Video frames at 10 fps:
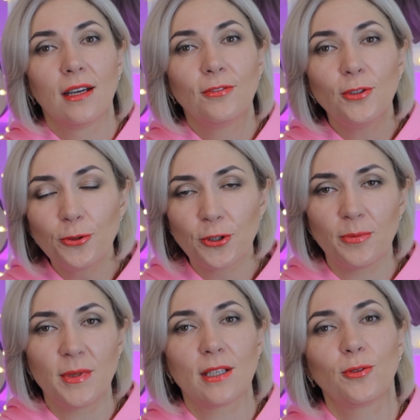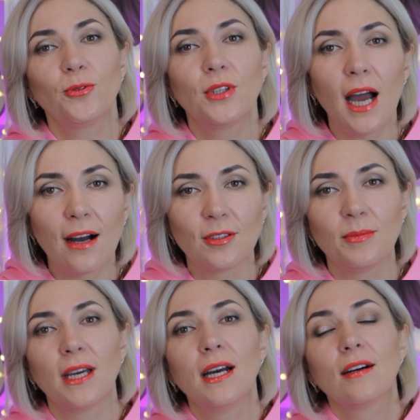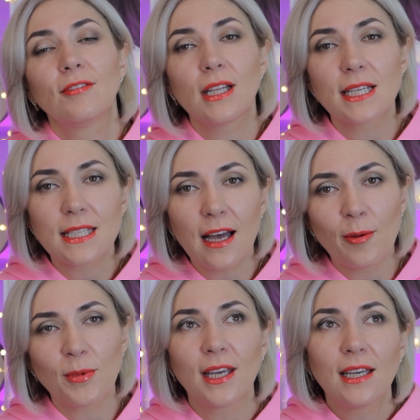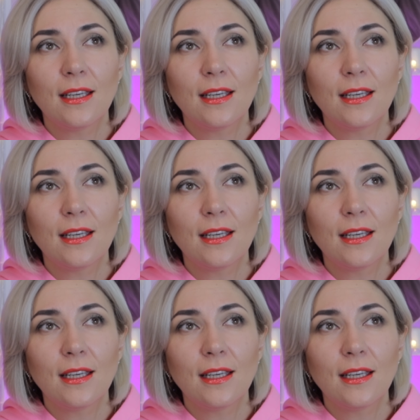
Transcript: вьющимися, кудрявыми волосами.